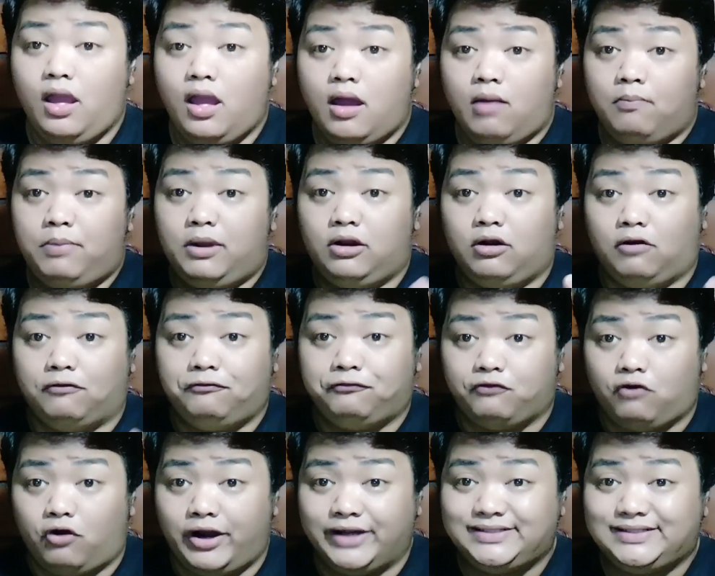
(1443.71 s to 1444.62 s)
Pero of
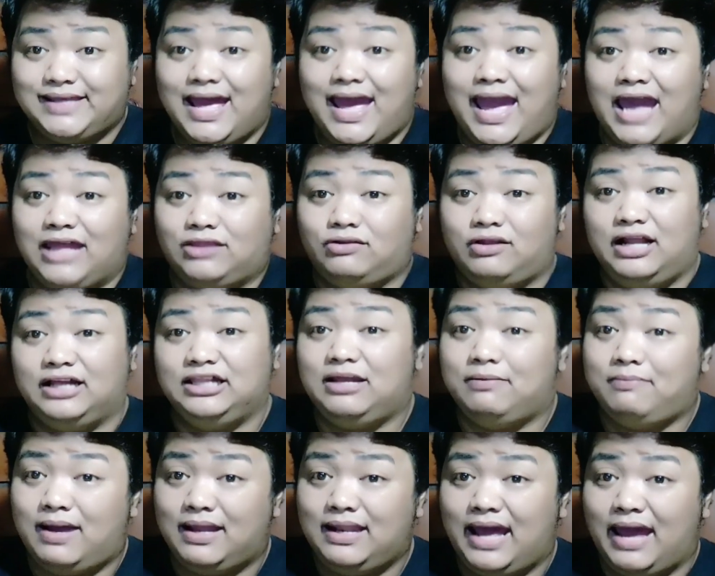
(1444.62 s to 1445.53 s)
course, ito lang
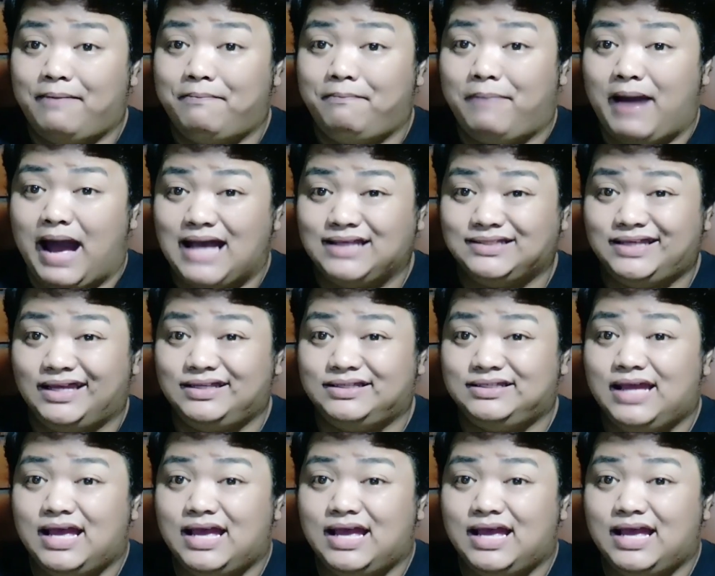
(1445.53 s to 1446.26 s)
naman ay base